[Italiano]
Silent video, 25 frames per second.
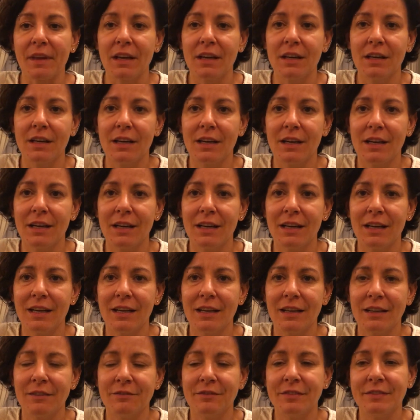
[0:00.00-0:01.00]

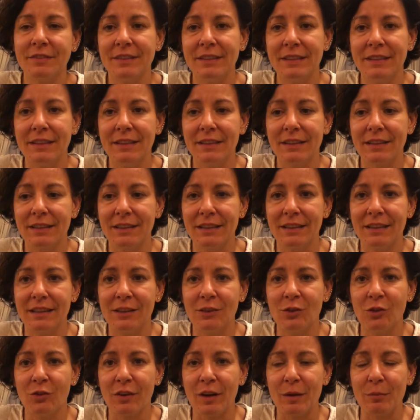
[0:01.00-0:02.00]
eh,
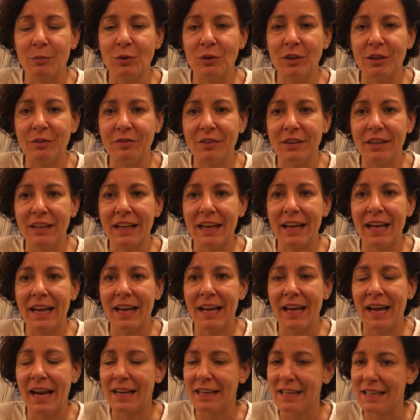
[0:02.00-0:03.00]
dovremmo
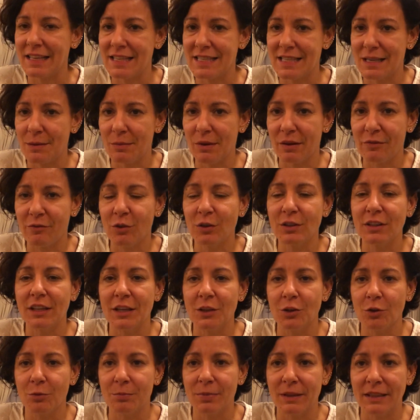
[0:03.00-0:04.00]
definire anche insieme a voi
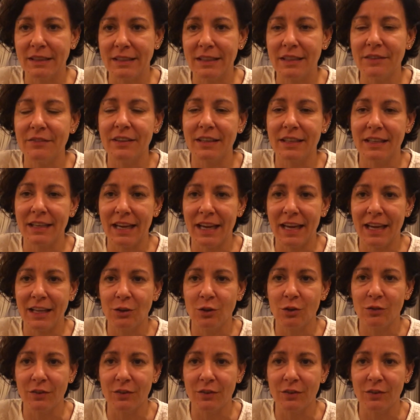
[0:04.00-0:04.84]
degli obiettivi che